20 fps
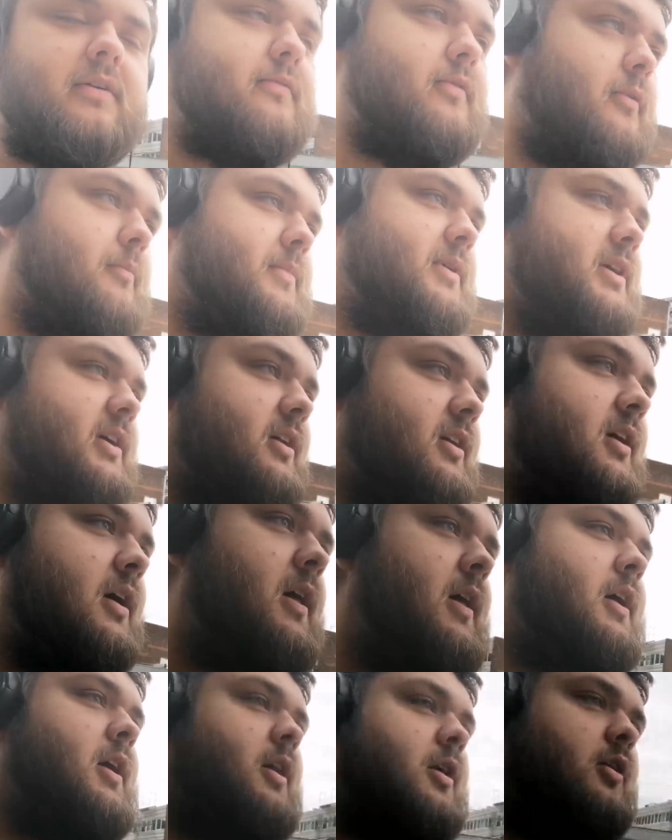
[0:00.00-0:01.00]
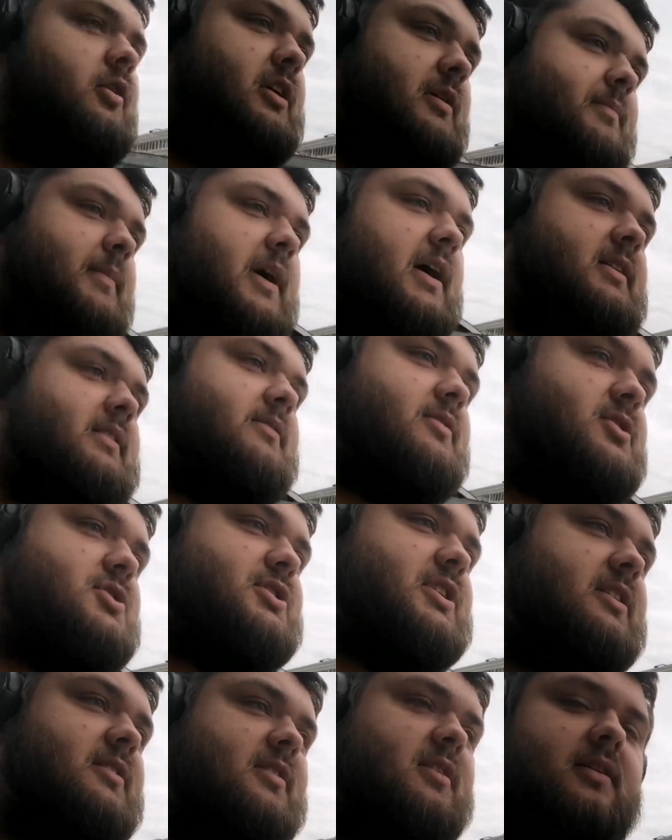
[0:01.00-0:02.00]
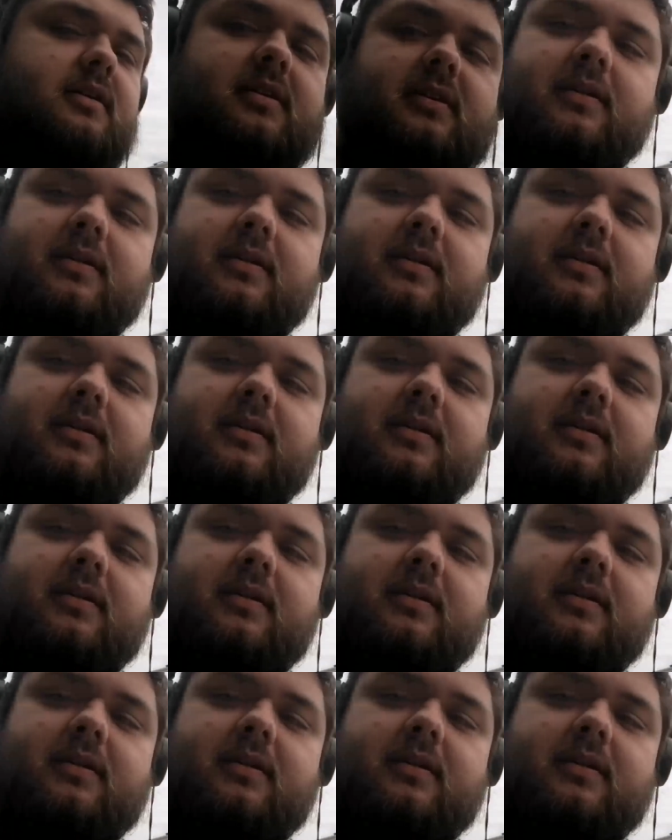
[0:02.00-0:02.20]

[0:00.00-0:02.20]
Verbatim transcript: weg von mir und ich mag diese Stadt.